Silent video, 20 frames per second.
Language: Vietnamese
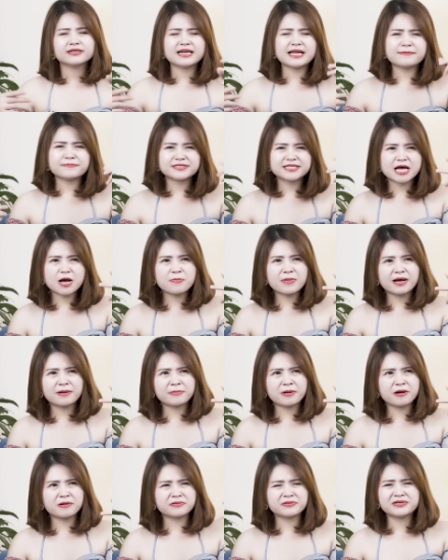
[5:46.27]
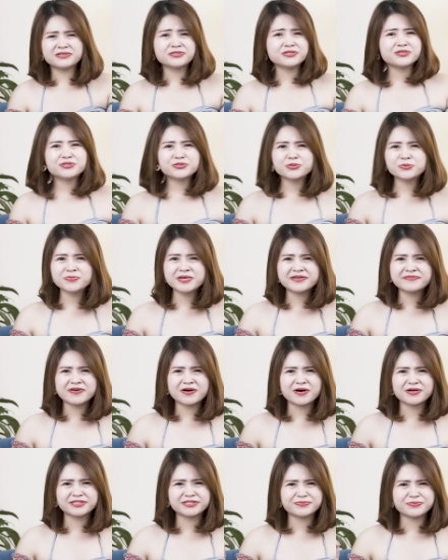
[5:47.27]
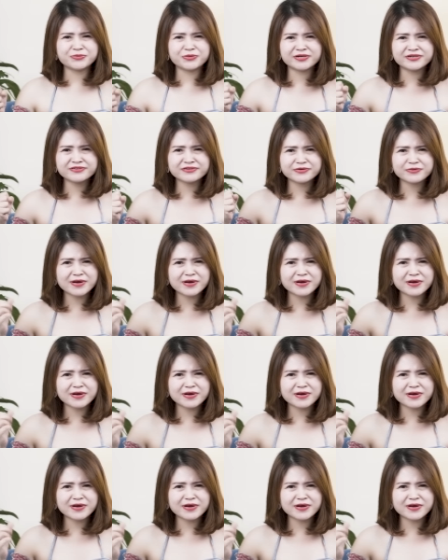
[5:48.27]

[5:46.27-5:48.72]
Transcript: làm sao mà họ gần như dùng mình và họ chỉ muốn